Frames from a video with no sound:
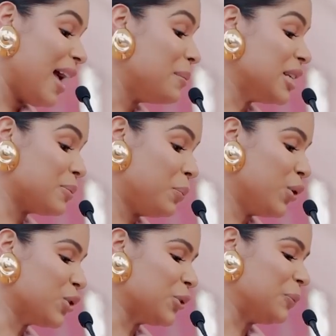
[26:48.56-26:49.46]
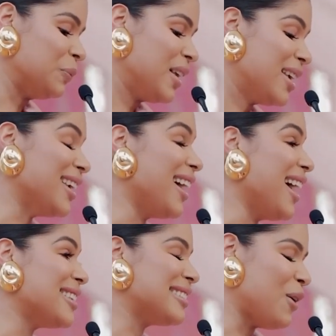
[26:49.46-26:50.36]
A mi esposo,
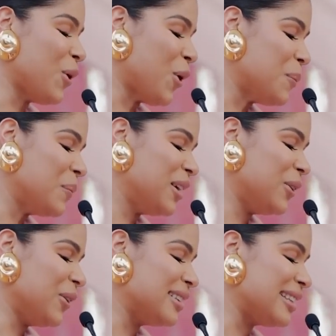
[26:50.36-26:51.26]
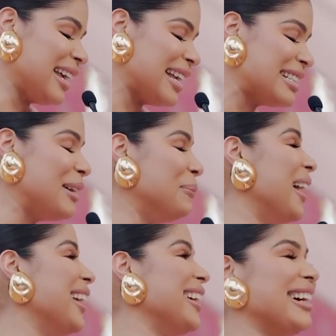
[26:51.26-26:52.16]
quien ha estado conmigo desde que esta
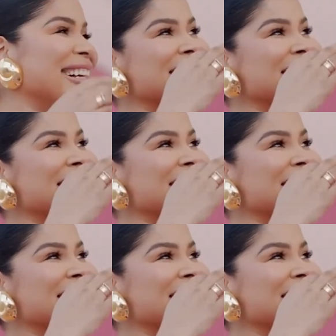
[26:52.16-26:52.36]
marca